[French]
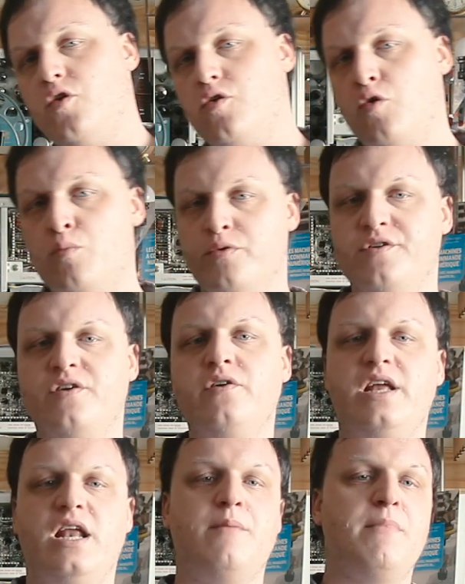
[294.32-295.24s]
d'un
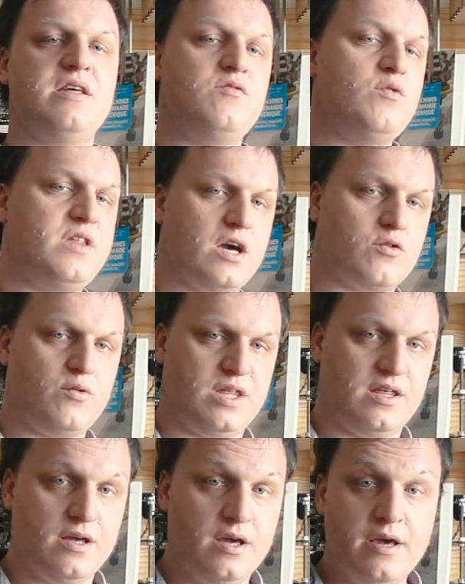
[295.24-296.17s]
composant et la masse du
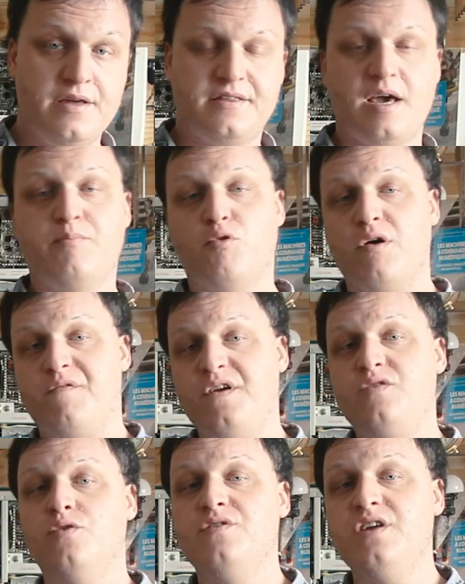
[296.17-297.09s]
circuit. Ça a pour
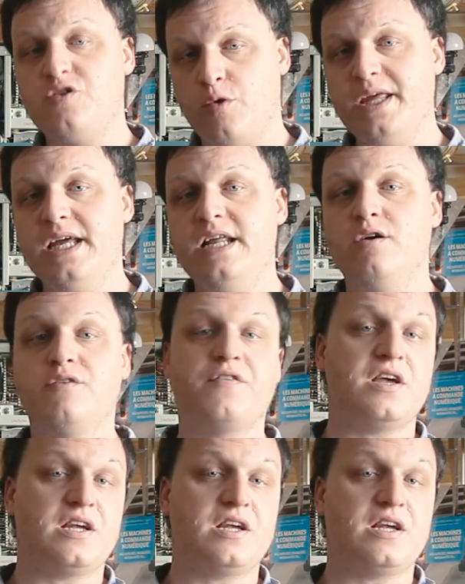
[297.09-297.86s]
effet de nettoyer les